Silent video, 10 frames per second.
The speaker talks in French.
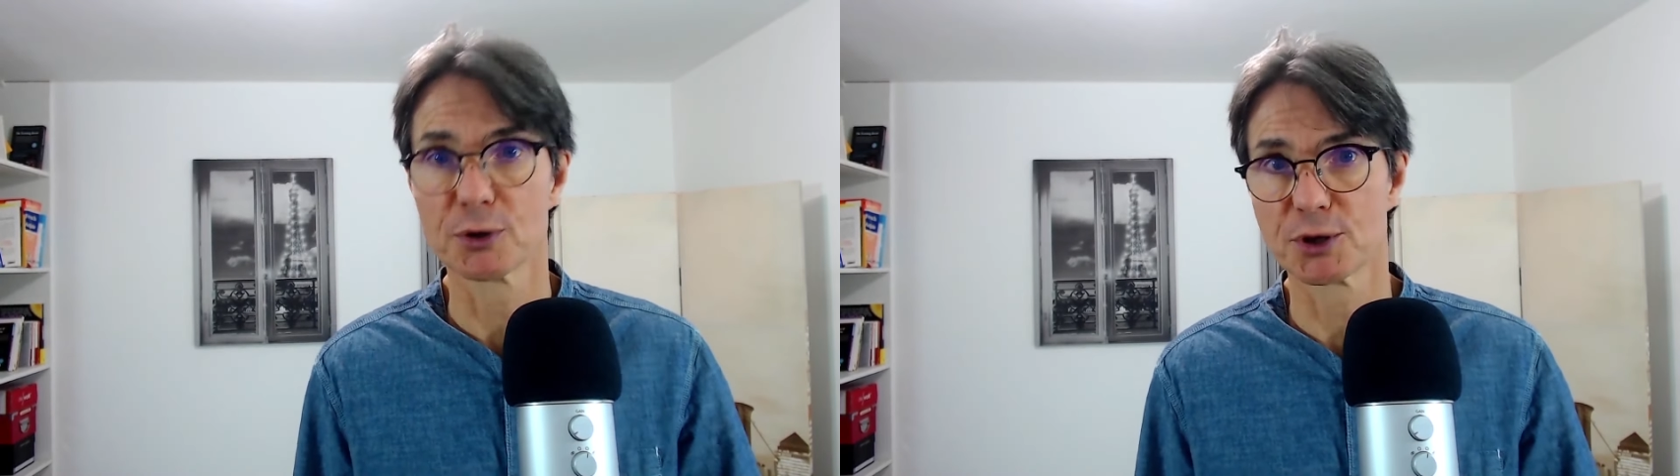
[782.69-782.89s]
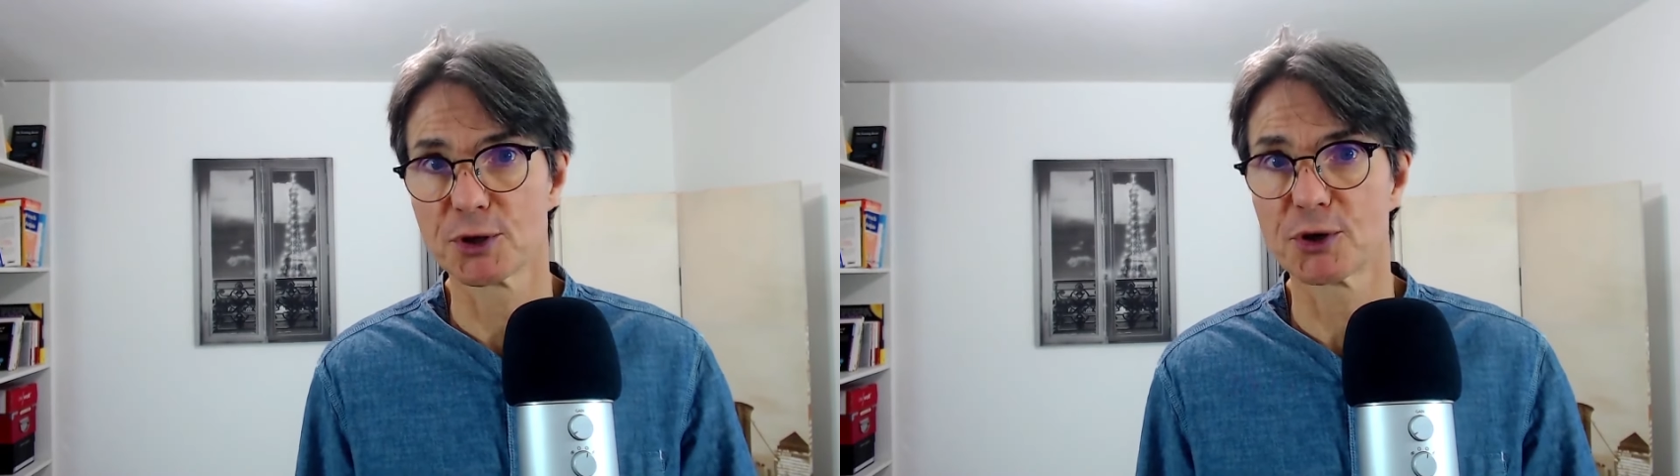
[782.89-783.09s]

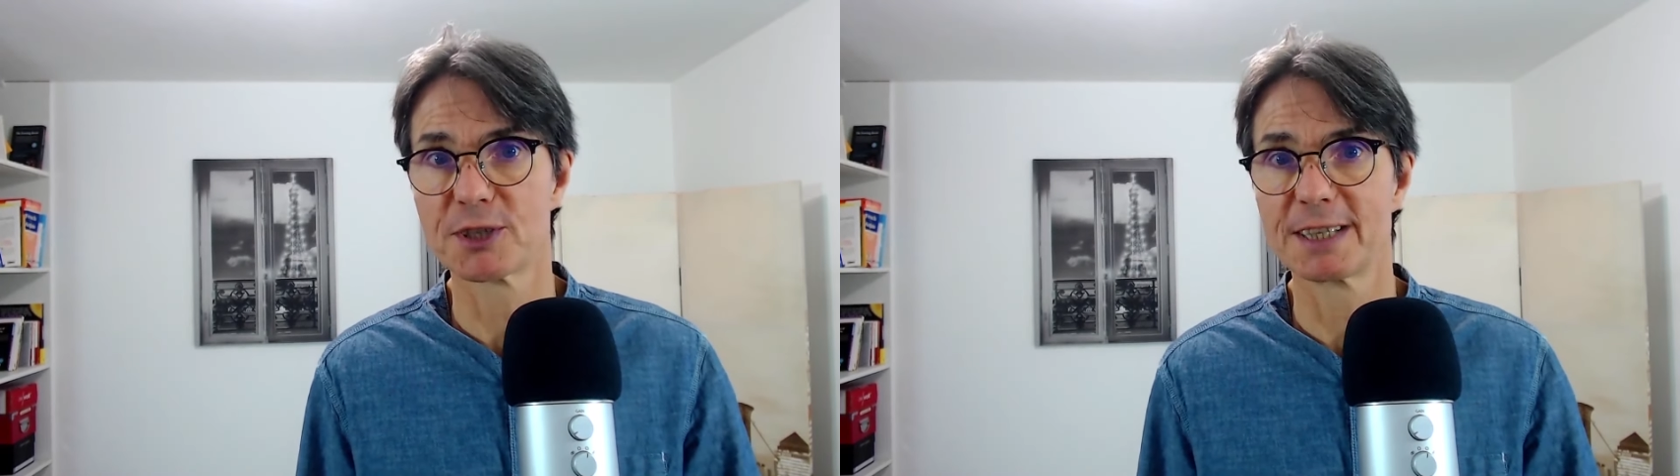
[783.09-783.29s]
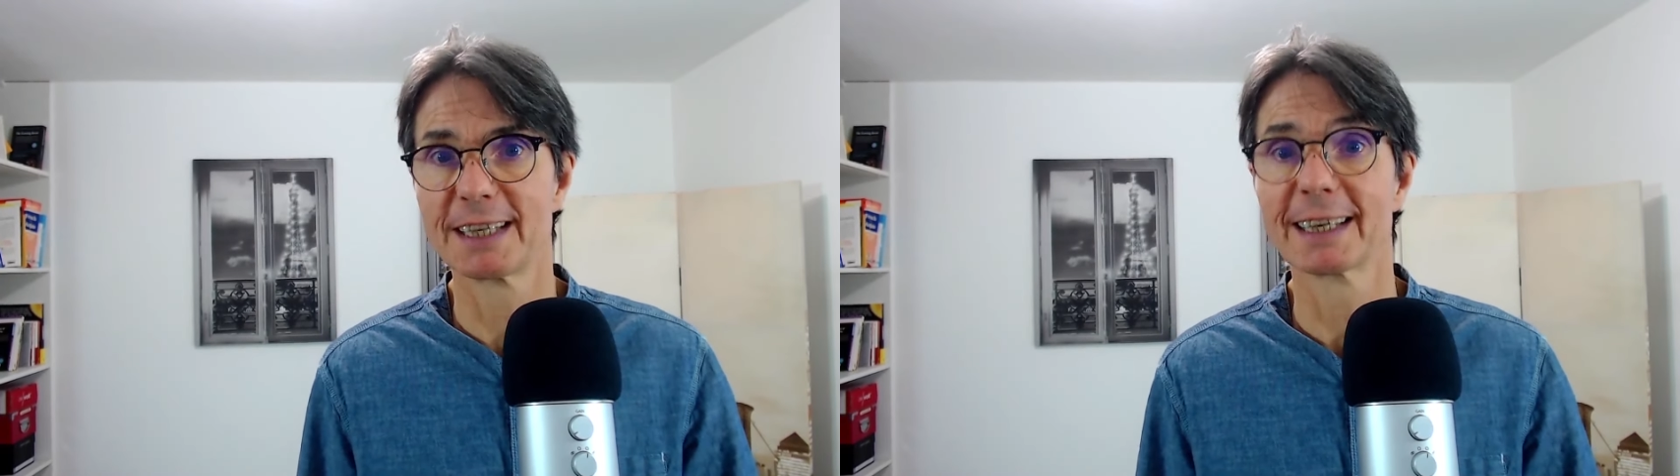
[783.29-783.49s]

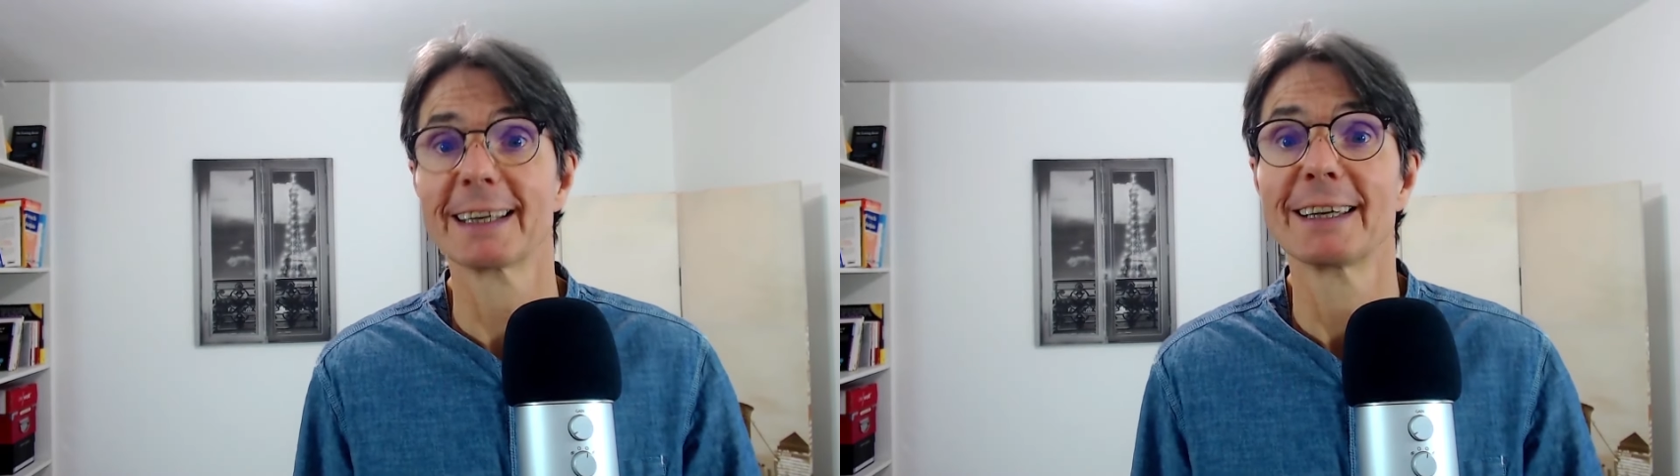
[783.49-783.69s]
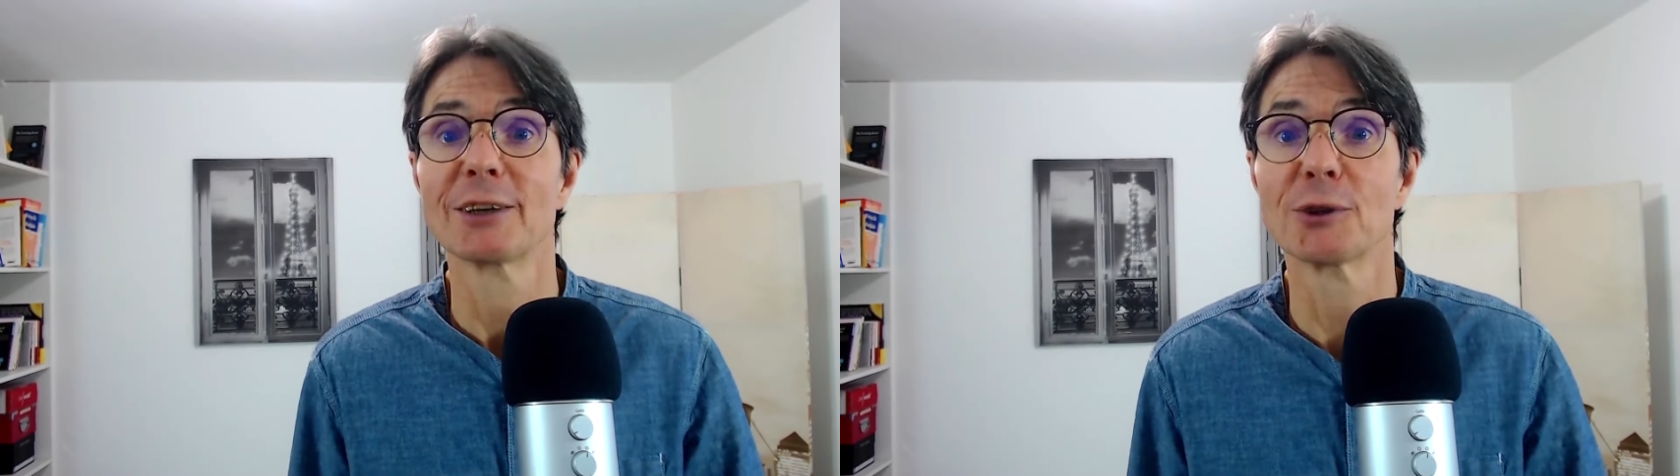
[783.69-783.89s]
sortir
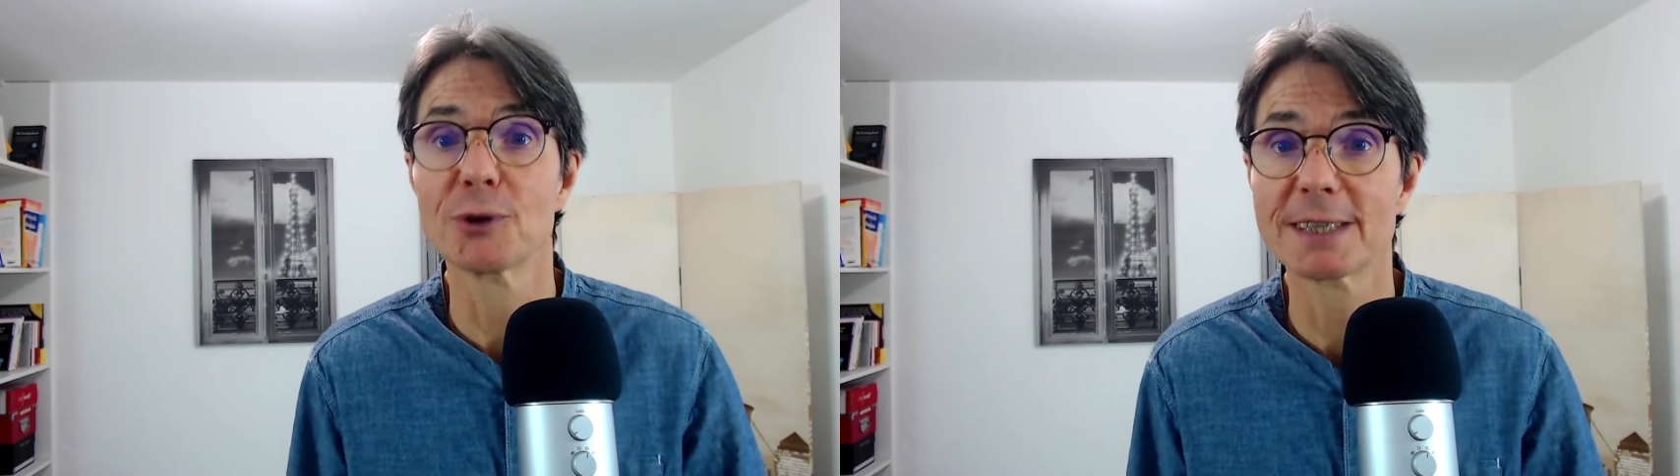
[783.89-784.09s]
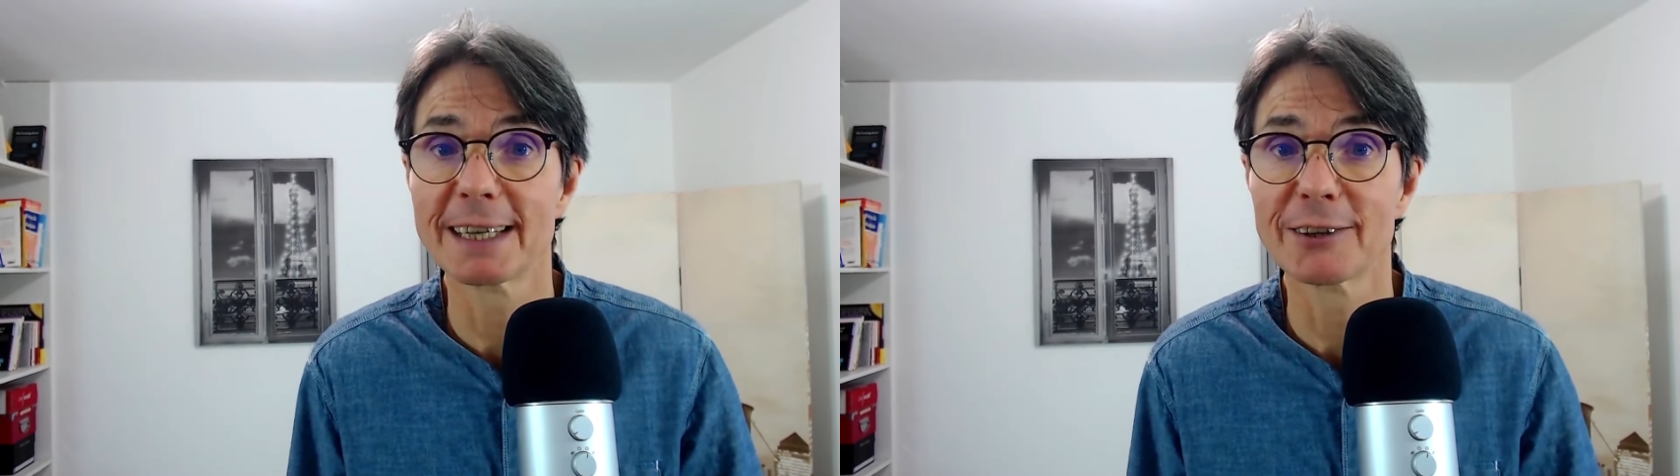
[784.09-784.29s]
de
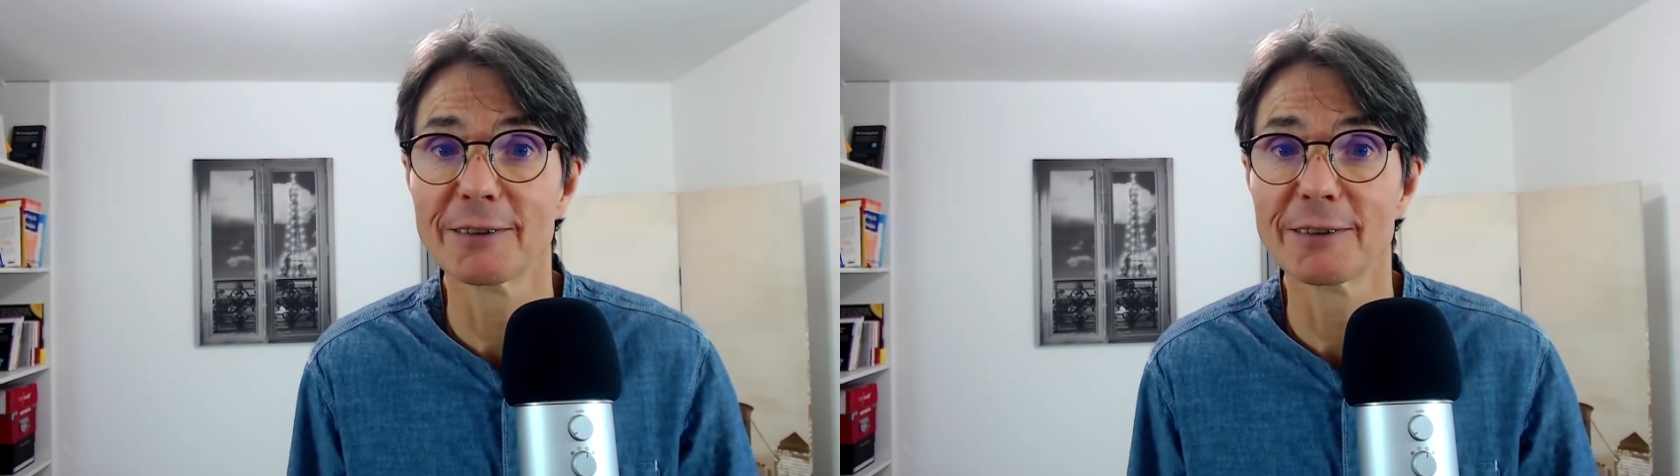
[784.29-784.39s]
cet